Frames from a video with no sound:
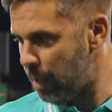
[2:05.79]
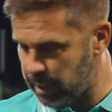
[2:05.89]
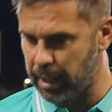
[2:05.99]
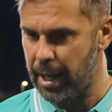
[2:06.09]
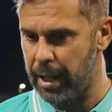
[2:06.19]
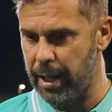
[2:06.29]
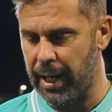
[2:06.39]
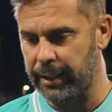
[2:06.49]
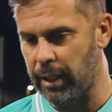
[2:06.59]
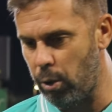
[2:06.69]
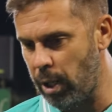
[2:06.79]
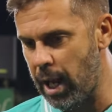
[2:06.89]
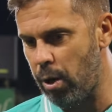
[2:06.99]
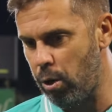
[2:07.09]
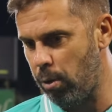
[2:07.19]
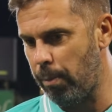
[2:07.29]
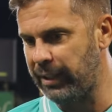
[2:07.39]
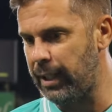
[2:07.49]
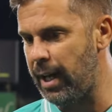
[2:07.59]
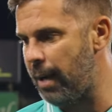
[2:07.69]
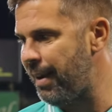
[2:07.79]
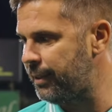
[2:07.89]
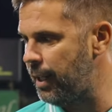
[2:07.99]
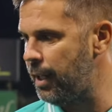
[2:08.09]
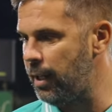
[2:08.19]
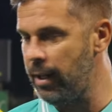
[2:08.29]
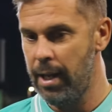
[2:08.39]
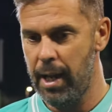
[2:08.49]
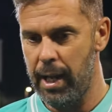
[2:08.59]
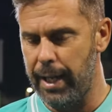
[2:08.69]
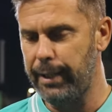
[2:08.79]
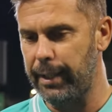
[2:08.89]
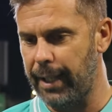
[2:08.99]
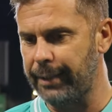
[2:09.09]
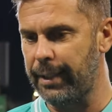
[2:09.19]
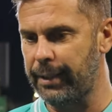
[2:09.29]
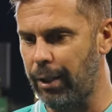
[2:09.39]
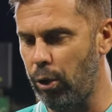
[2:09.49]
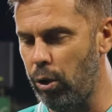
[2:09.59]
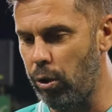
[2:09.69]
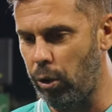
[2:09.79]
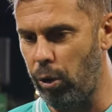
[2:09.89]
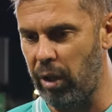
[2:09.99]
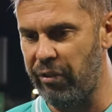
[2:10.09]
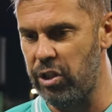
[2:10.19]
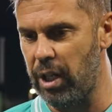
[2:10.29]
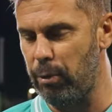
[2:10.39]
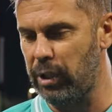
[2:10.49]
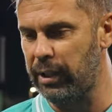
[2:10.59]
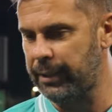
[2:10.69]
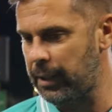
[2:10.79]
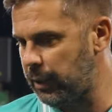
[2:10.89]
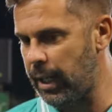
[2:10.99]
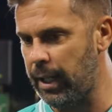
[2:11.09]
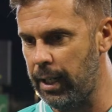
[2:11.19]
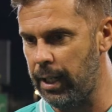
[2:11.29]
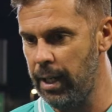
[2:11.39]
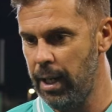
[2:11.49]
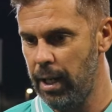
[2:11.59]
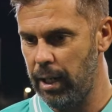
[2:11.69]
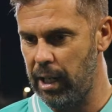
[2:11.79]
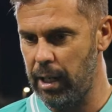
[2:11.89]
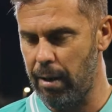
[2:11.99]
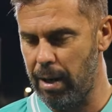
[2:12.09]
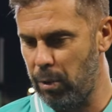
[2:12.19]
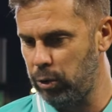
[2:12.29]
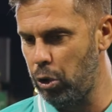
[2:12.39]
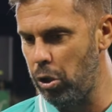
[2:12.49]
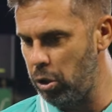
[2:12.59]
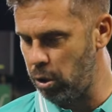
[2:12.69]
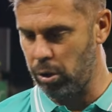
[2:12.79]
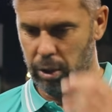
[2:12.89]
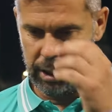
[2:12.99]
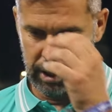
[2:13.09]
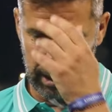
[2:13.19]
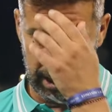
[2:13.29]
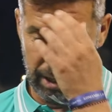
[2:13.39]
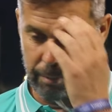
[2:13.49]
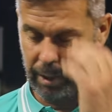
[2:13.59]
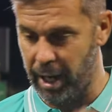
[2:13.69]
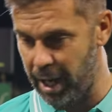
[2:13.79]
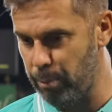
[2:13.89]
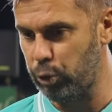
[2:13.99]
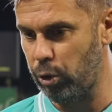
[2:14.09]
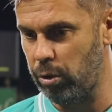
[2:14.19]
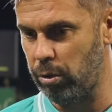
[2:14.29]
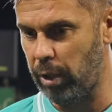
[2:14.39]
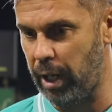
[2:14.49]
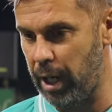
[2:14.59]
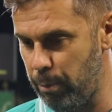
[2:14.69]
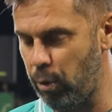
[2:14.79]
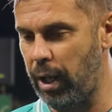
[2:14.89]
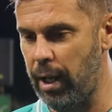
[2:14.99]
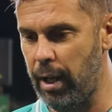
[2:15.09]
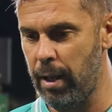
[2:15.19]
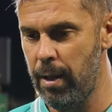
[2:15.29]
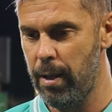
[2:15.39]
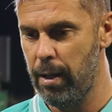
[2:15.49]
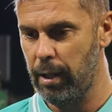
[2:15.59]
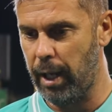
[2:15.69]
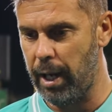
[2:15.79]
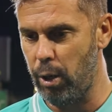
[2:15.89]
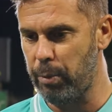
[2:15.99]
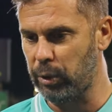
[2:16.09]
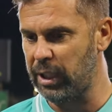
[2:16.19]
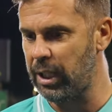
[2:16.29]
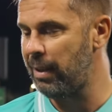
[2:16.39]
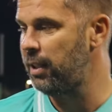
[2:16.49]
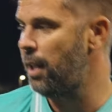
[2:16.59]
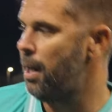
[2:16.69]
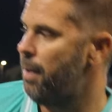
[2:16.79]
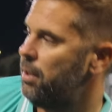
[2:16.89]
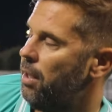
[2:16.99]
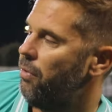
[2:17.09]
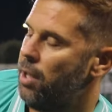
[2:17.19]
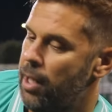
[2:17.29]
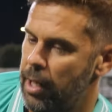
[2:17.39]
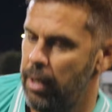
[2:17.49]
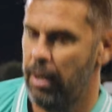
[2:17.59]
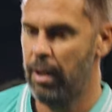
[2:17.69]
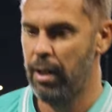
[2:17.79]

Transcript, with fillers: gente de la categoría o mantener la base y intentar acertar con lo, con lo que fichemos, intentar acertar. Y, y hablamos Antonio y yo y creí, creemos o creímos que, era lo importante, mantener la base. Al final,